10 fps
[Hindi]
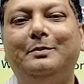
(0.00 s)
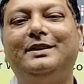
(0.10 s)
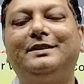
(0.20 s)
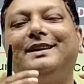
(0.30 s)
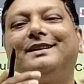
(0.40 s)

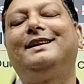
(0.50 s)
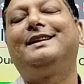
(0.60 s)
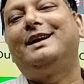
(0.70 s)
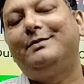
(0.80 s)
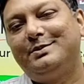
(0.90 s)
मिलते हैं कल
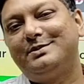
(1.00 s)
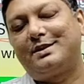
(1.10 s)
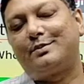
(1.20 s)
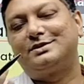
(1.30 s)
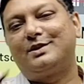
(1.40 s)
एक नए वीडियो में
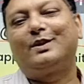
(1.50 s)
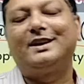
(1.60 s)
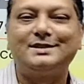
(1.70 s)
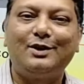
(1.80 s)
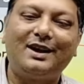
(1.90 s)
आप सिखाओ
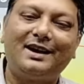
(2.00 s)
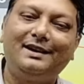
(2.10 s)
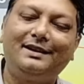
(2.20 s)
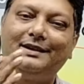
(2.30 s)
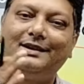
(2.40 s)
कैसे ऑनलाइन
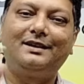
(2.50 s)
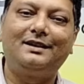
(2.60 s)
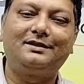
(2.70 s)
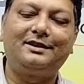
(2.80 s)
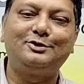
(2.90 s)
करनी करने अलग
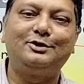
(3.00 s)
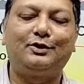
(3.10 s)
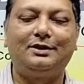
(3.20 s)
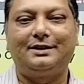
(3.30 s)
अलग तरीकों से तो